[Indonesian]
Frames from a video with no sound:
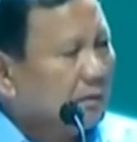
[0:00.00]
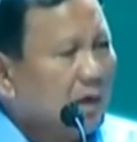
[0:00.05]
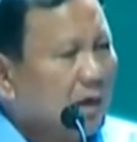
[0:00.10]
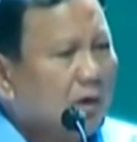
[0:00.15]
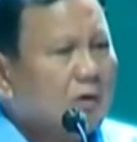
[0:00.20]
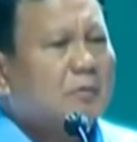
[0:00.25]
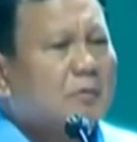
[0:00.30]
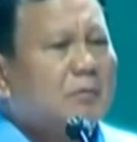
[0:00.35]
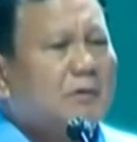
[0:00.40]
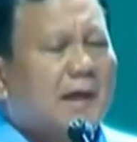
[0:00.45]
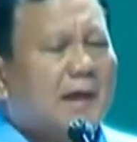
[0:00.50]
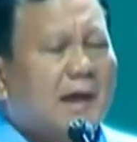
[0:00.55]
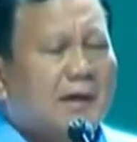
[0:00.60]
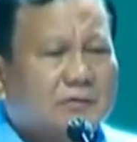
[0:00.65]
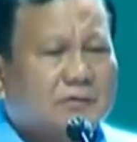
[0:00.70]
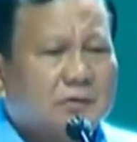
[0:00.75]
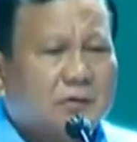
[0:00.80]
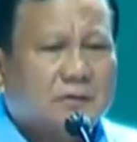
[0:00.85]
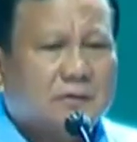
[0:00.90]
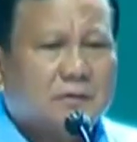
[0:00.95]
kalau
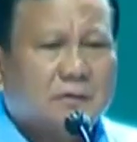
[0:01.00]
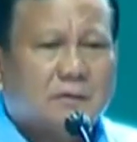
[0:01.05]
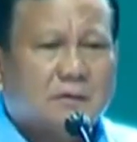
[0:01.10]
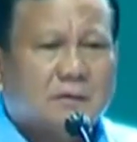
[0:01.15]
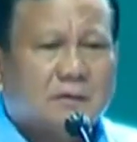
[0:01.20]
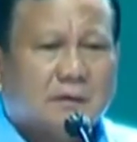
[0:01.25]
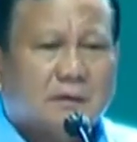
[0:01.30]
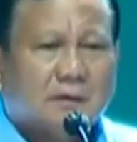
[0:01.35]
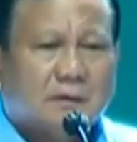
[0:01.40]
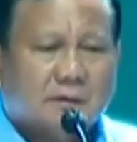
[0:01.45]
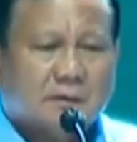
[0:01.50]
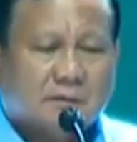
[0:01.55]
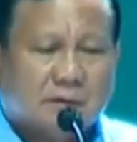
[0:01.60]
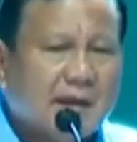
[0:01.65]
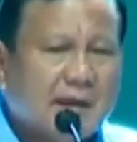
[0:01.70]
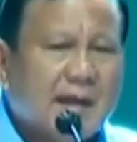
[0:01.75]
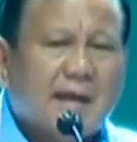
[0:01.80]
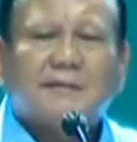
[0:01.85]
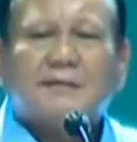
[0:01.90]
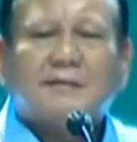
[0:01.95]
dihasut
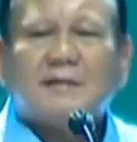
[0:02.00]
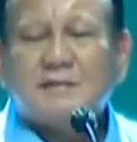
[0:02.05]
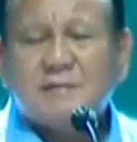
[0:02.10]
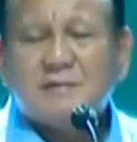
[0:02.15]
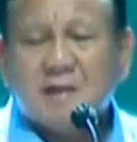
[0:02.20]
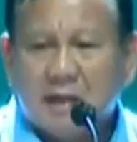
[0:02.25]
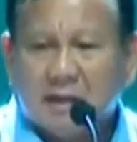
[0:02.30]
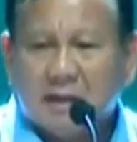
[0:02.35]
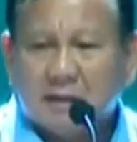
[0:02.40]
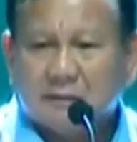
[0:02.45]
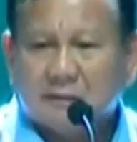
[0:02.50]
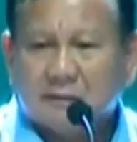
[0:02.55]
tenang saja